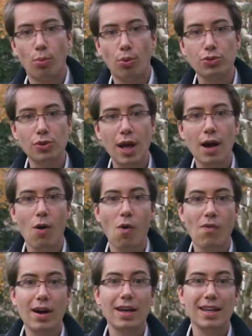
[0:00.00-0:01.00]
Pour cela, on
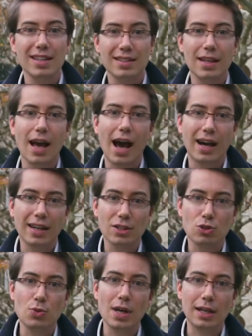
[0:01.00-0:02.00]
va aider à
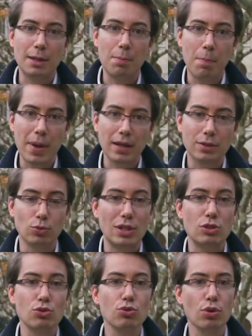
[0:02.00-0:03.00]
réduire les pertes ou les
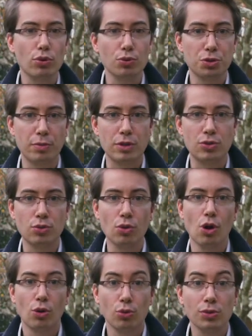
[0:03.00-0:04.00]
surconsommations,
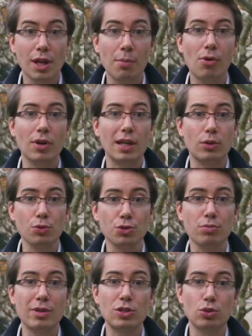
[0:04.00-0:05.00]
notamment les
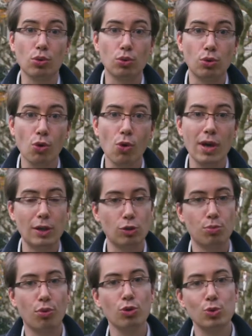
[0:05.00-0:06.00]
consommations d'eau et de
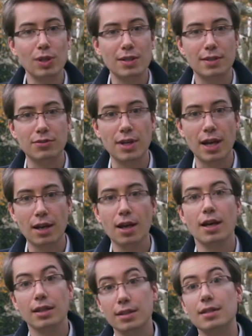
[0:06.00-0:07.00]
produits lessiviels
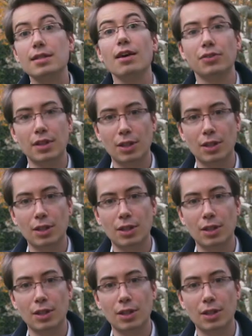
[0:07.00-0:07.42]
qui servent à